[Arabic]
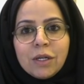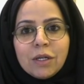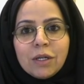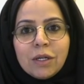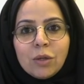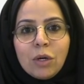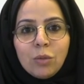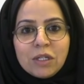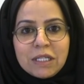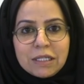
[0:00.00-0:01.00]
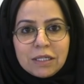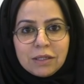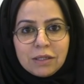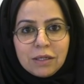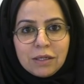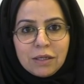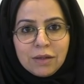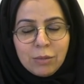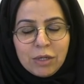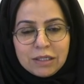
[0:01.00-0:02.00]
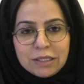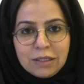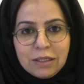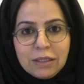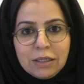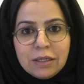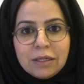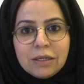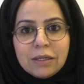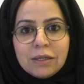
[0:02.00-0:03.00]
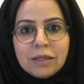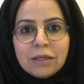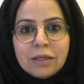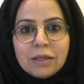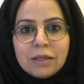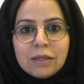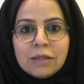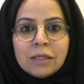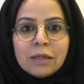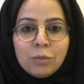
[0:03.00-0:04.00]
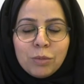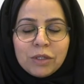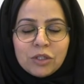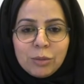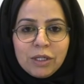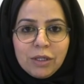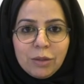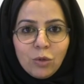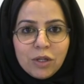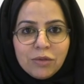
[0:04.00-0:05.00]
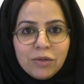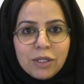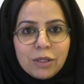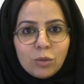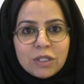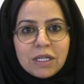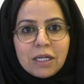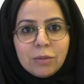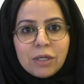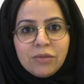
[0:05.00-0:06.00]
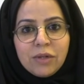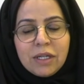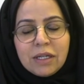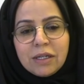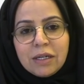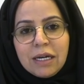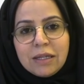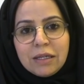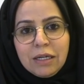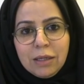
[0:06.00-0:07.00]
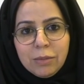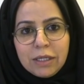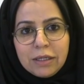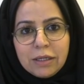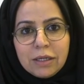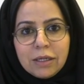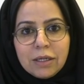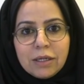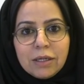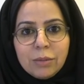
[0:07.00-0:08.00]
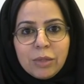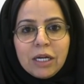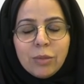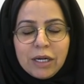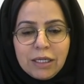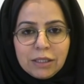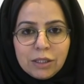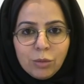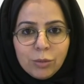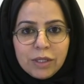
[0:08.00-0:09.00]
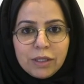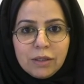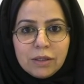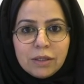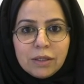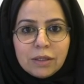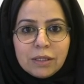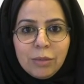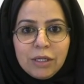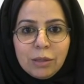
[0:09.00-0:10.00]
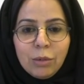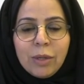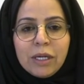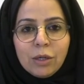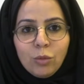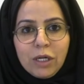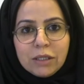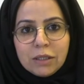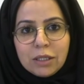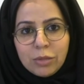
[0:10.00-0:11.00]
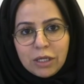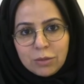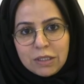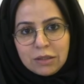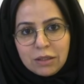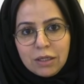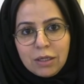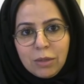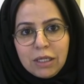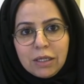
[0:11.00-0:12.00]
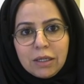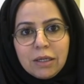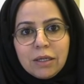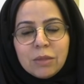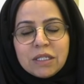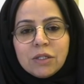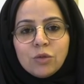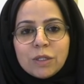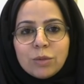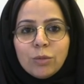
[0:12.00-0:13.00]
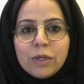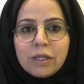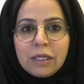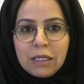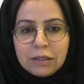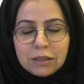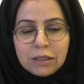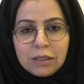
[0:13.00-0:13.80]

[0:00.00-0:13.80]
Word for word: ومؤسسة الضمان الصحي آه، نطلب من جميع الموظفين المساهمة في آه، هذه الحملة آه، بأكبر عدد ممكن طبعا المبالغ محددة ب 50 درهم على كل مسج بس ممكن إعادة